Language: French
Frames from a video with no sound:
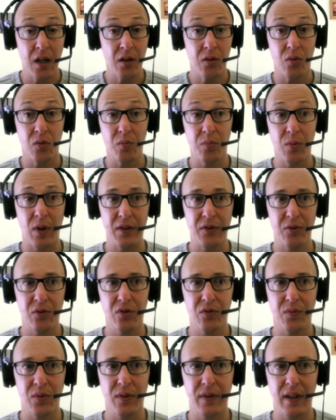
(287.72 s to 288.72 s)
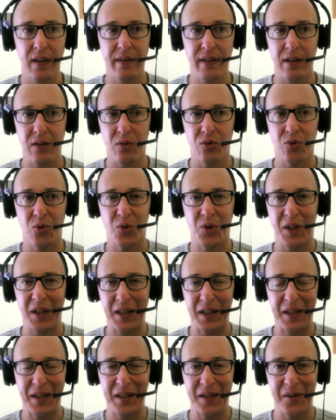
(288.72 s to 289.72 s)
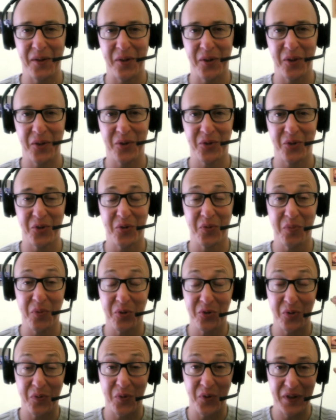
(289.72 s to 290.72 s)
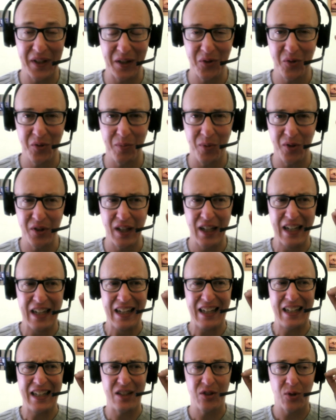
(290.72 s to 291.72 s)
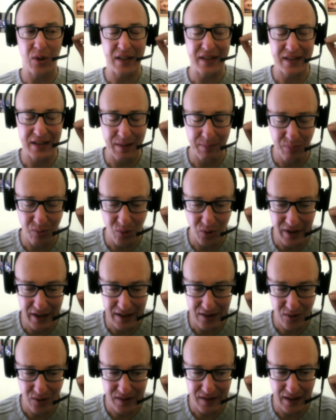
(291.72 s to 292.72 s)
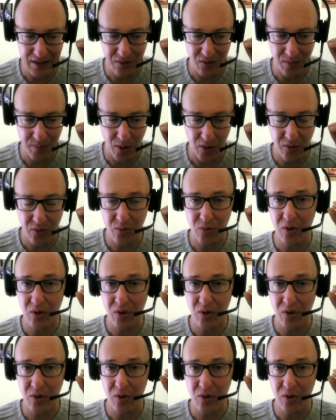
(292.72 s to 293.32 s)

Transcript: Donc moi, ce que je faisais, c'est que euh, je faisais une demande et je restais bloqué sur cette demande.